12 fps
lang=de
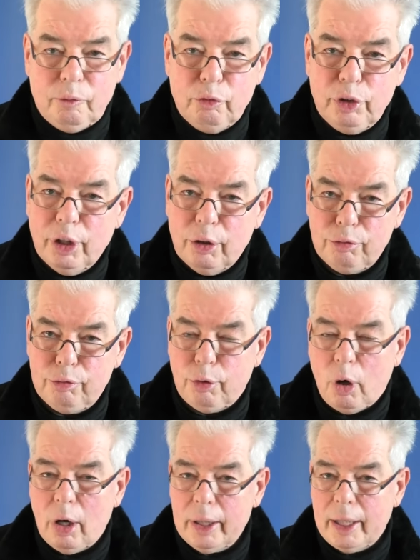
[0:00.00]
wir
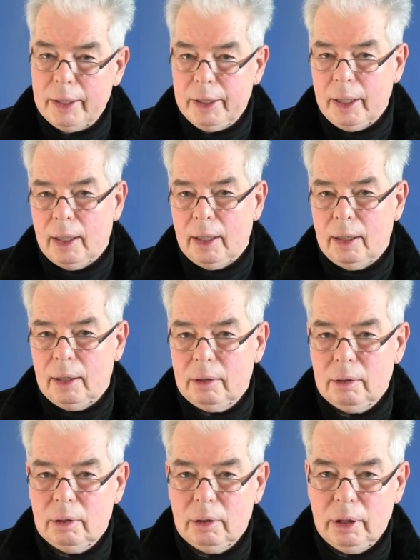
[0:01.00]
fordern ja
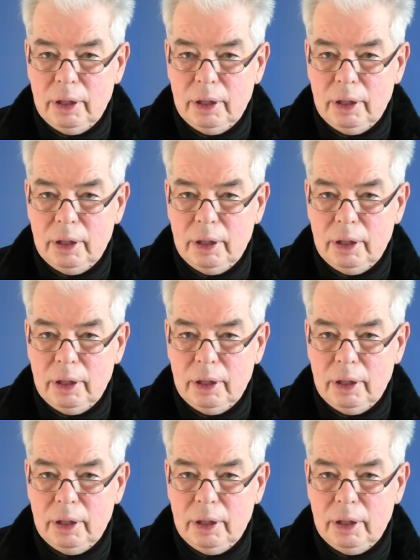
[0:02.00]
äh,